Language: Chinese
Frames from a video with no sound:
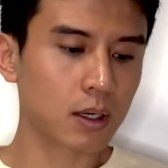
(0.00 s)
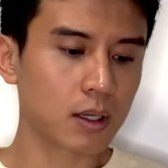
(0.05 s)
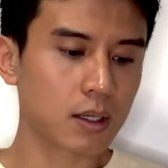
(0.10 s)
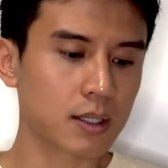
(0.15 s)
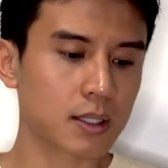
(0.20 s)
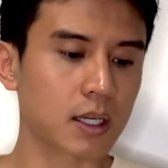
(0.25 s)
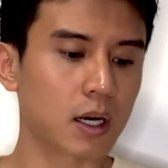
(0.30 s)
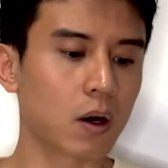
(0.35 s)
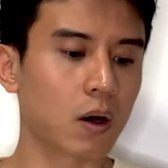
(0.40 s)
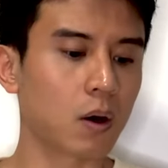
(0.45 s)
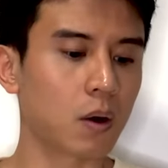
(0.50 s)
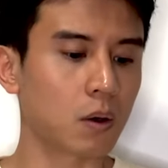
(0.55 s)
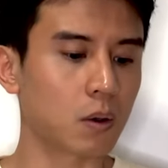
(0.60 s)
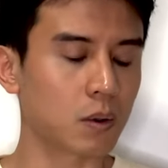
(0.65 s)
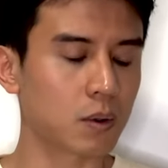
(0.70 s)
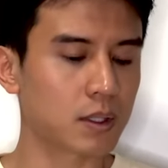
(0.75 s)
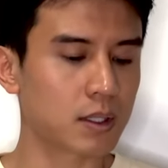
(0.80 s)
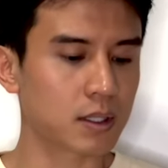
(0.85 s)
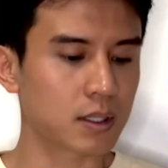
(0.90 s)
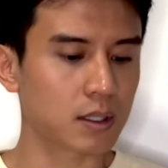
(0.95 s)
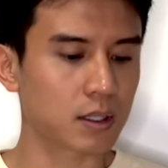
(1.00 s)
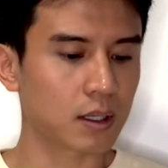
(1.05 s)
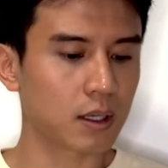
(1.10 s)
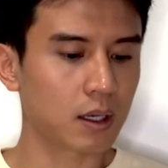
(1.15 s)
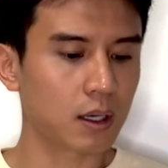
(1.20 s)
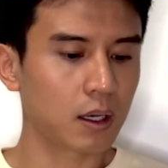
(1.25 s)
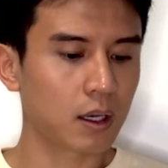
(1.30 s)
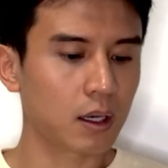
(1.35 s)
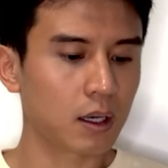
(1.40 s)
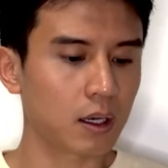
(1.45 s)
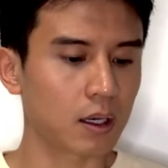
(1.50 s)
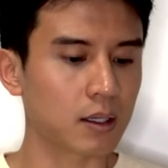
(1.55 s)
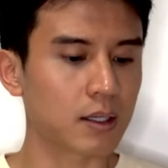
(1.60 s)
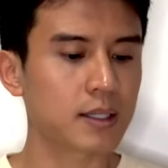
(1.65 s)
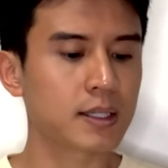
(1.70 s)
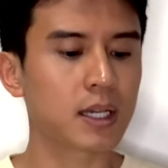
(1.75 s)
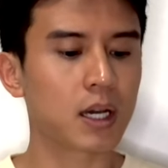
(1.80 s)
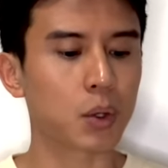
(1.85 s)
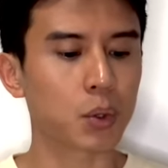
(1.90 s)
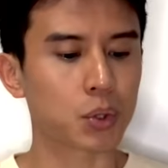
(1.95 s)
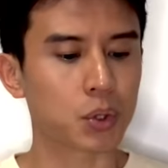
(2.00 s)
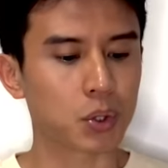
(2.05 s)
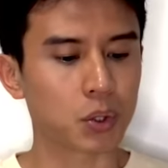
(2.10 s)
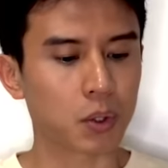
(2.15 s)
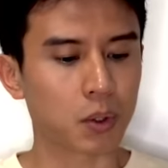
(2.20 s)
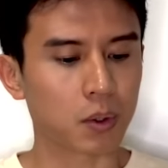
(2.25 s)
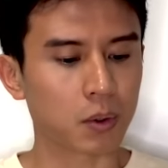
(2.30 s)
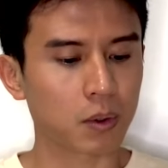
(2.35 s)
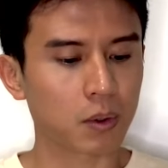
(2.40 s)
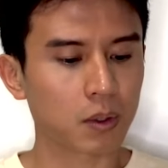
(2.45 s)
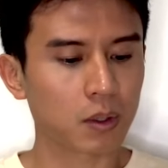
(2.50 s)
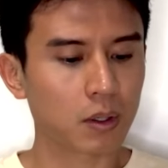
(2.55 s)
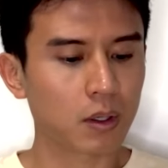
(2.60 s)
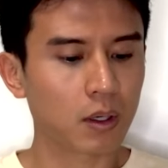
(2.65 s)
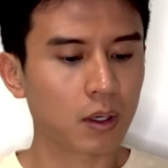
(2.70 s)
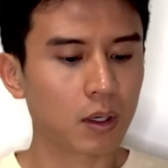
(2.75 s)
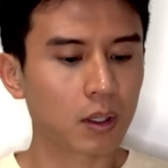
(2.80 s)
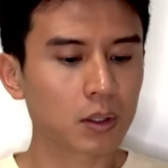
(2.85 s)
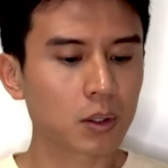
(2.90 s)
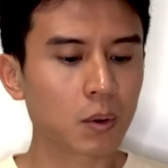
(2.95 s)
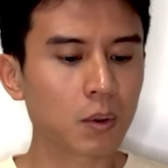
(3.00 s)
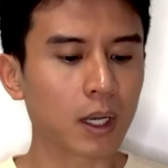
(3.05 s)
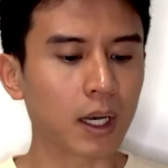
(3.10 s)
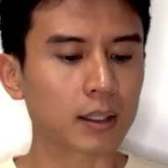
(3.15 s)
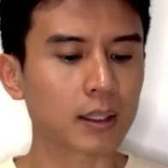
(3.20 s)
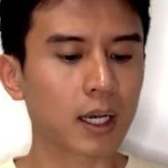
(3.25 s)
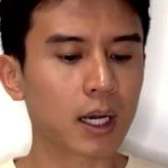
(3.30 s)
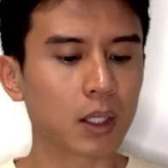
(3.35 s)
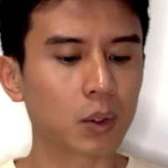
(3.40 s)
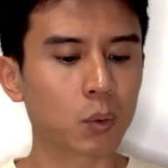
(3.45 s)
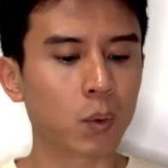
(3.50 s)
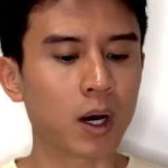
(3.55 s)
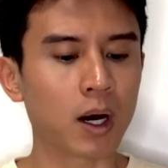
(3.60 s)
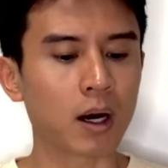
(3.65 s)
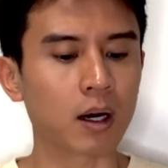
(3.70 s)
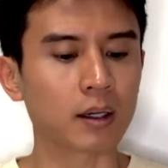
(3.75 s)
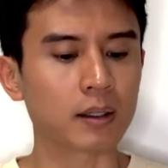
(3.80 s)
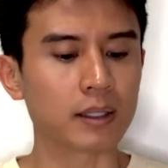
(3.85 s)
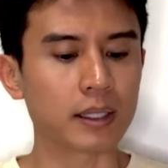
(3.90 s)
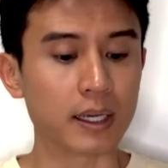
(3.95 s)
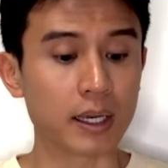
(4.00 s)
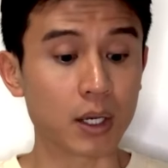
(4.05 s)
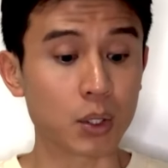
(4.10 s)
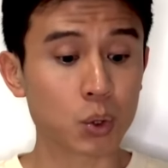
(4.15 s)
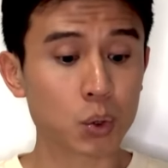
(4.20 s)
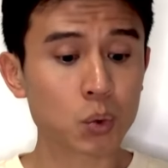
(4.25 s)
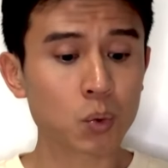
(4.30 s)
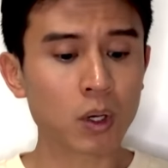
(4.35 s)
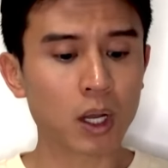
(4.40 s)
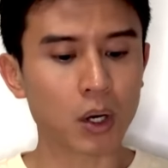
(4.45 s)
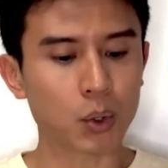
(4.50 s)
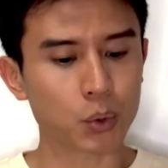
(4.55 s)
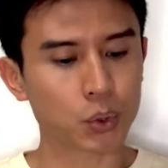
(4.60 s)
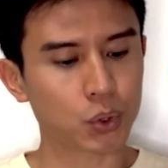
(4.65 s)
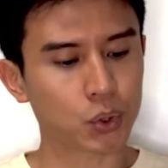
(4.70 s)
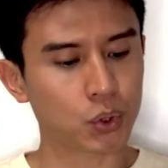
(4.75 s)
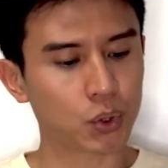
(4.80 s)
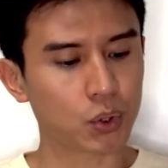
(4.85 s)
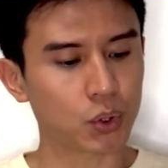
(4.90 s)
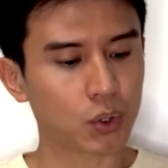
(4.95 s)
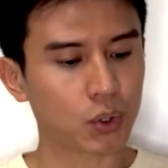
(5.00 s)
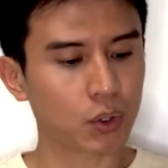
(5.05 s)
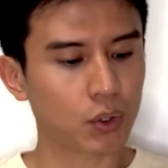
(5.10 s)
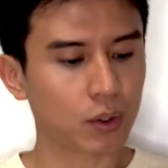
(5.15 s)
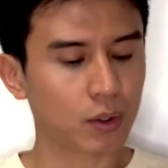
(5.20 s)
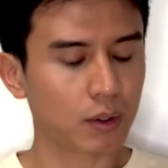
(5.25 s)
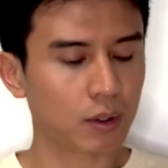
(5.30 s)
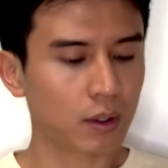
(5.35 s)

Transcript: 小猴子和小熊都来探望野猪老师。